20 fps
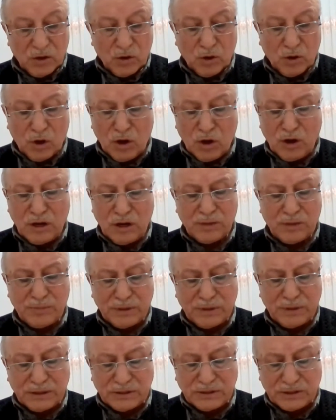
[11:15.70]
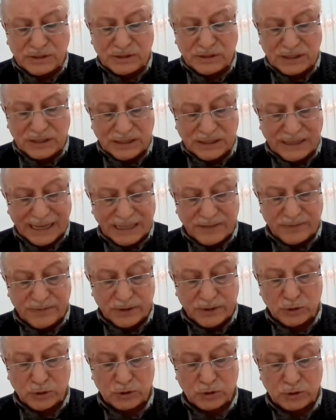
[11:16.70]
öyle bir zinet ve
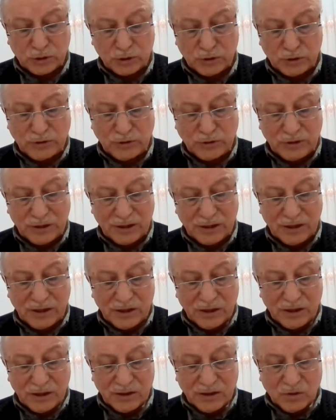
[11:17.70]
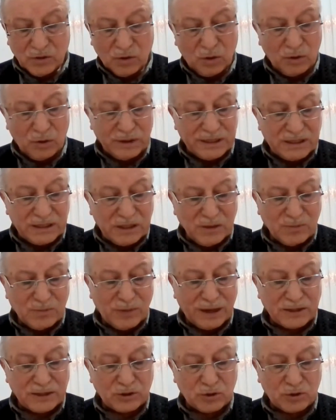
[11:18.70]
hüsün o iki
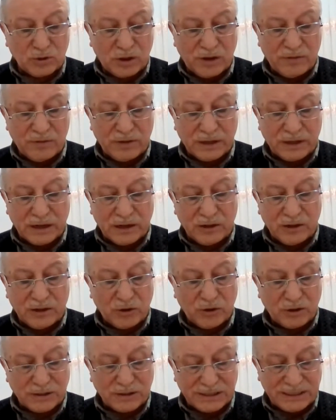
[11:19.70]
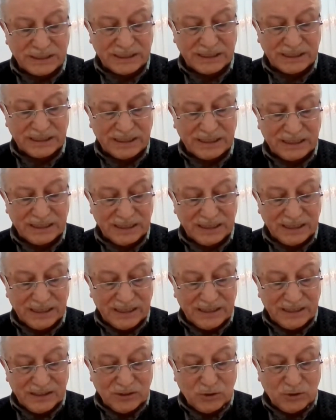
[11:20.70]
masnuğa veriliyor ki
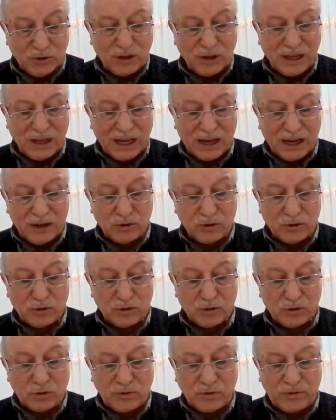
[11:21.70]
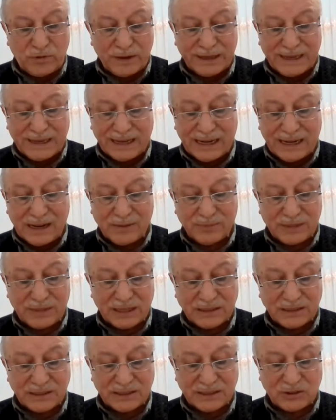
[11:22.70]
güya lütuf ve kerem
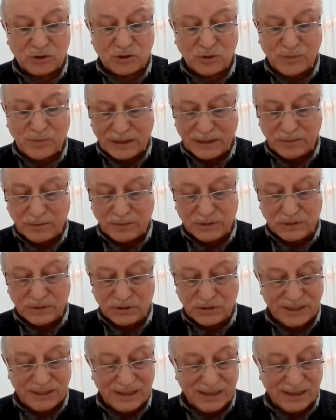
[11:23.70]
tecessüm etmiş